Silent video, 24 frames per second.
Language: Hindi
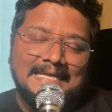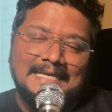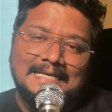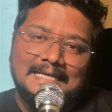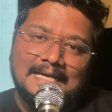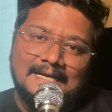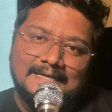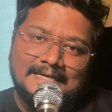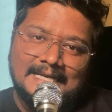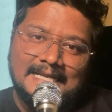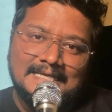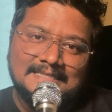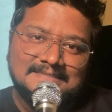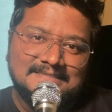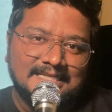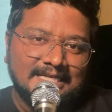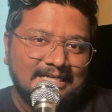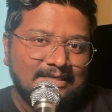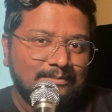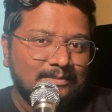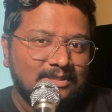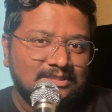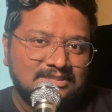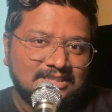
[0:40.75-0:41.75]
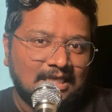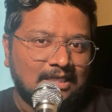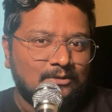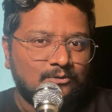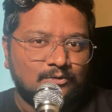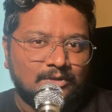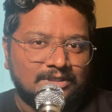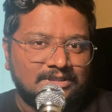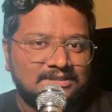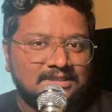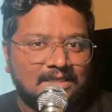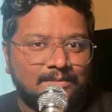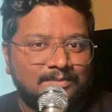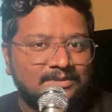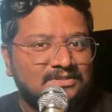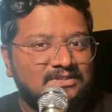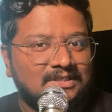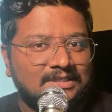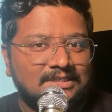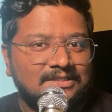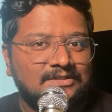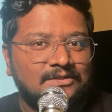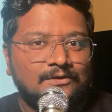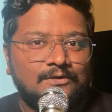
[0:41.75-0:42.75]
इनका ट्रैक साइड में चालू है जहाँ पे
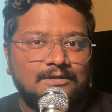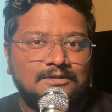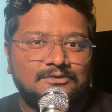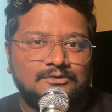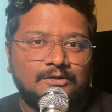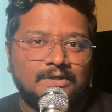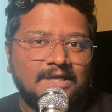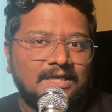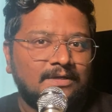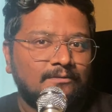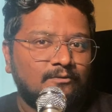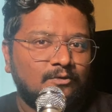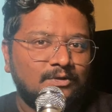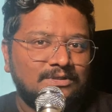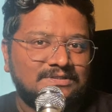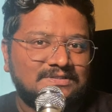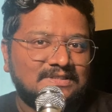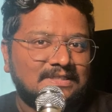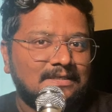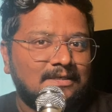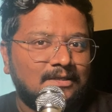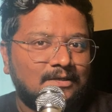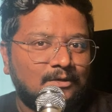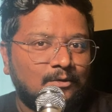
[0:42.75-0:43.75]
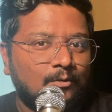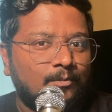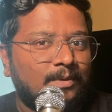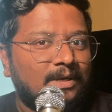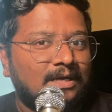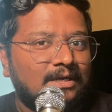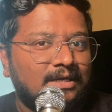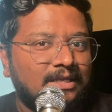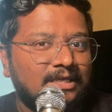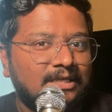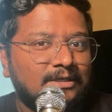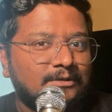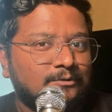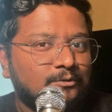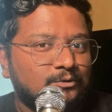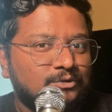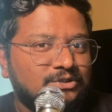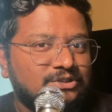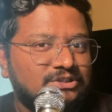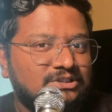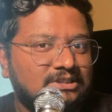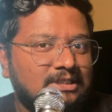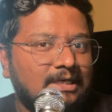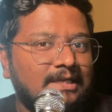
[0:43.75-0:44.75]
सनी देओल जो है वो इस किलर को पकड़ने की
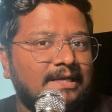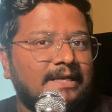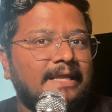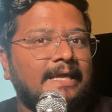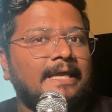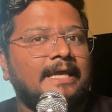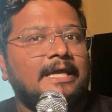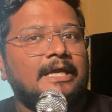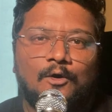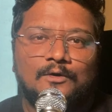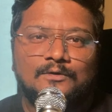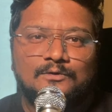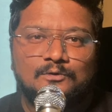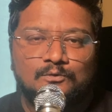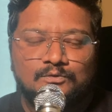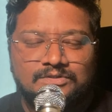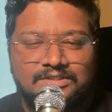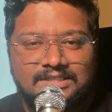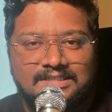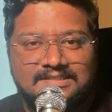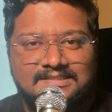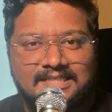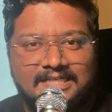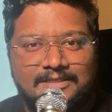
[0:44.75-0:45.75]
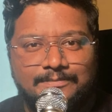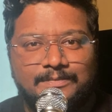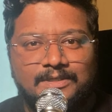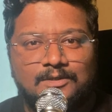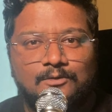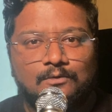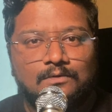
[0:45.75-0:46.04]
कोशिश कर रहे हैं और दूसरी साइड में